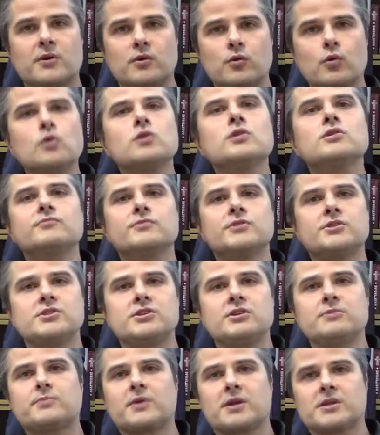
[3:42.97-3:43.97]
около
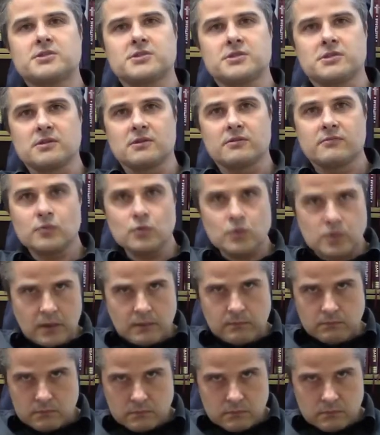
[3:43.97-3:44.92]
20%. Ну, там